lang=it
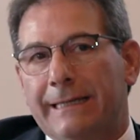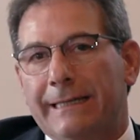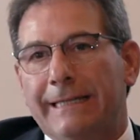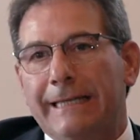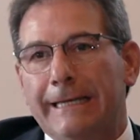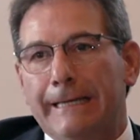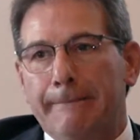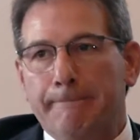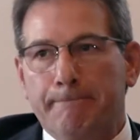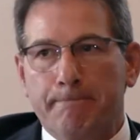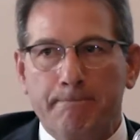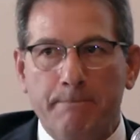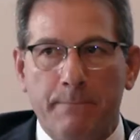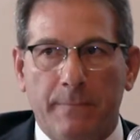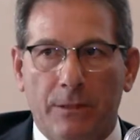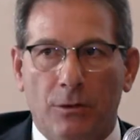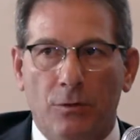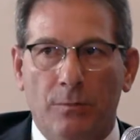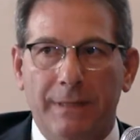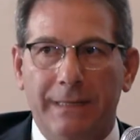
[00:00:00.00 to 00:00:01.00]
di
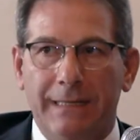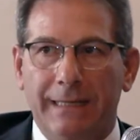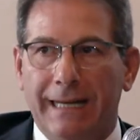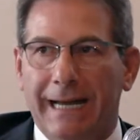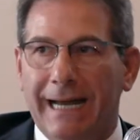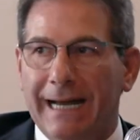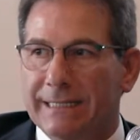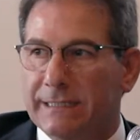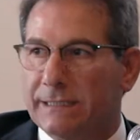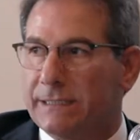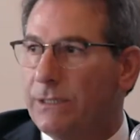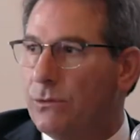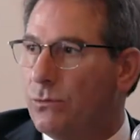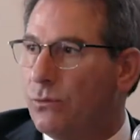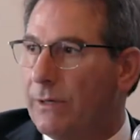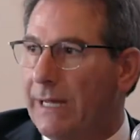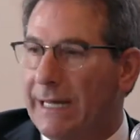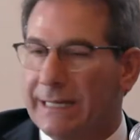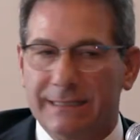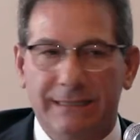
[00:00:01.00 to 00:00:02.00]
dire,
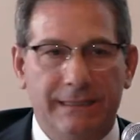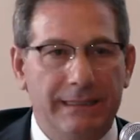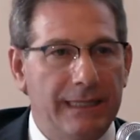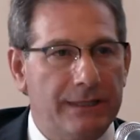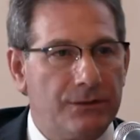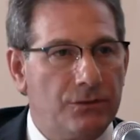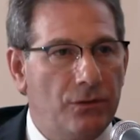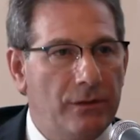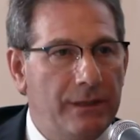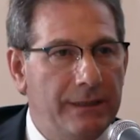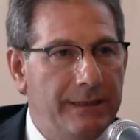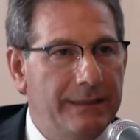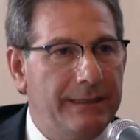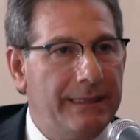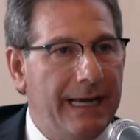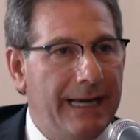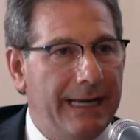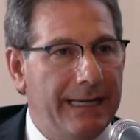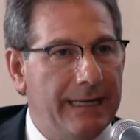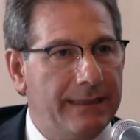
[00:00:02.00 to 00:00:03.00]
assicurarsi la
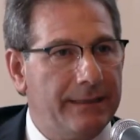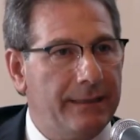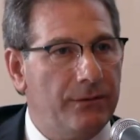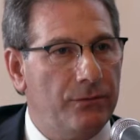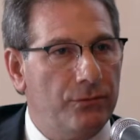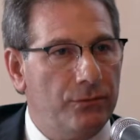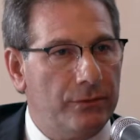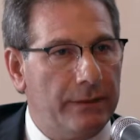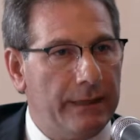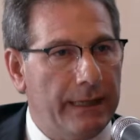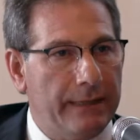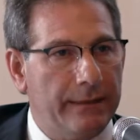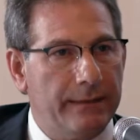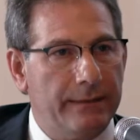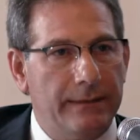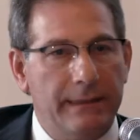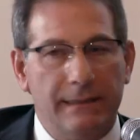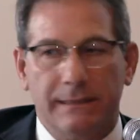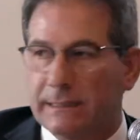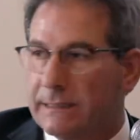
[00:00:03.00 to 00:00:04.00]
solidità e la tenuta
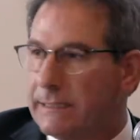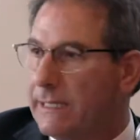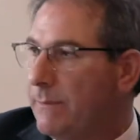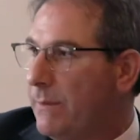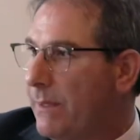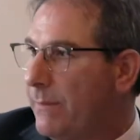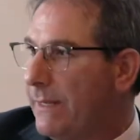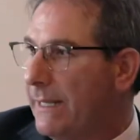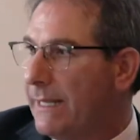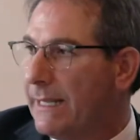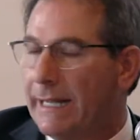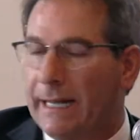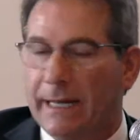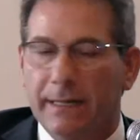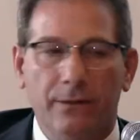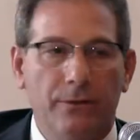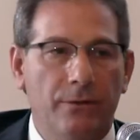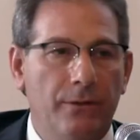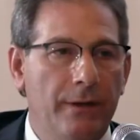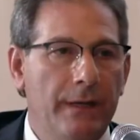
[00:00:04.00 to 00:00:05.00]
del sistema
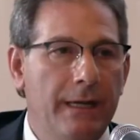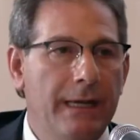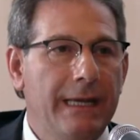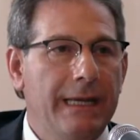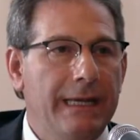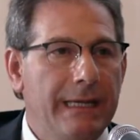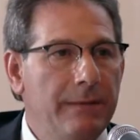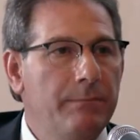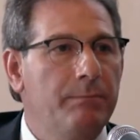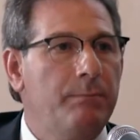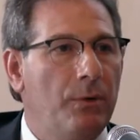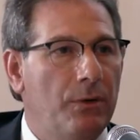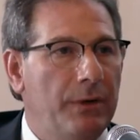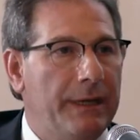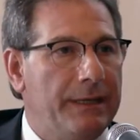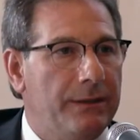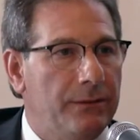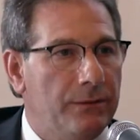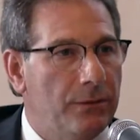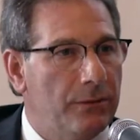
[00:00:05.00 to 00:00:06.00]
bancario
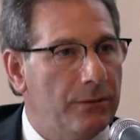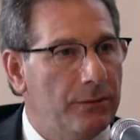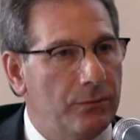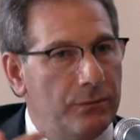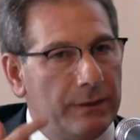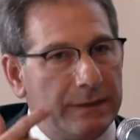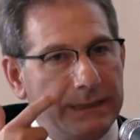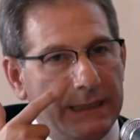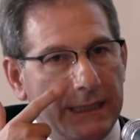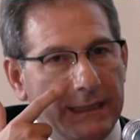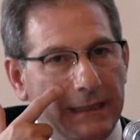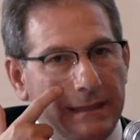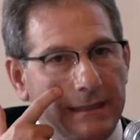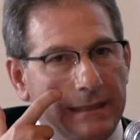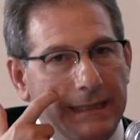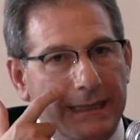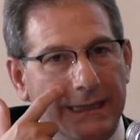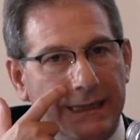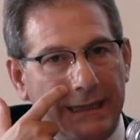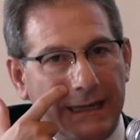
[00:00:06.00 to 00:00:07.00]
imponendo una serie
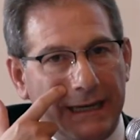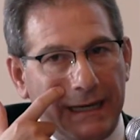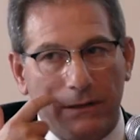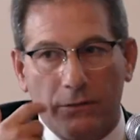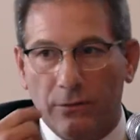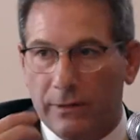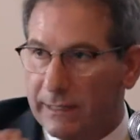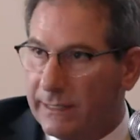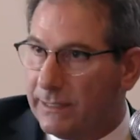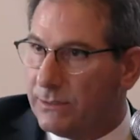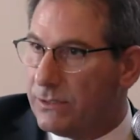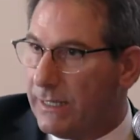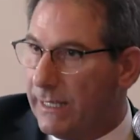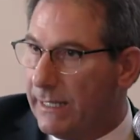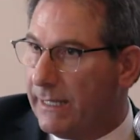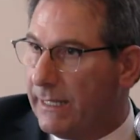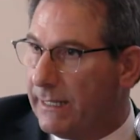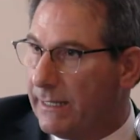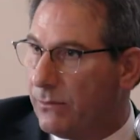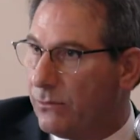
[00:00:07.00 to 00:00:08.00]
di regole, che
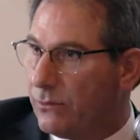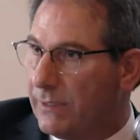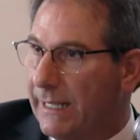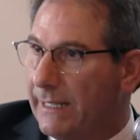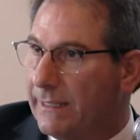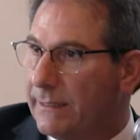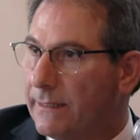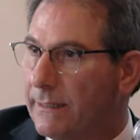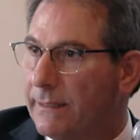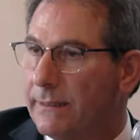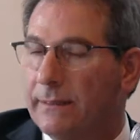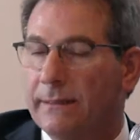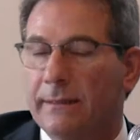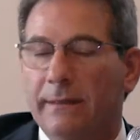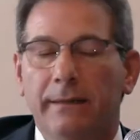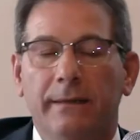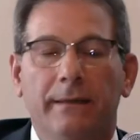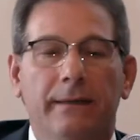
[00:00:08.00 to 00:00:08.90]
già erano tante,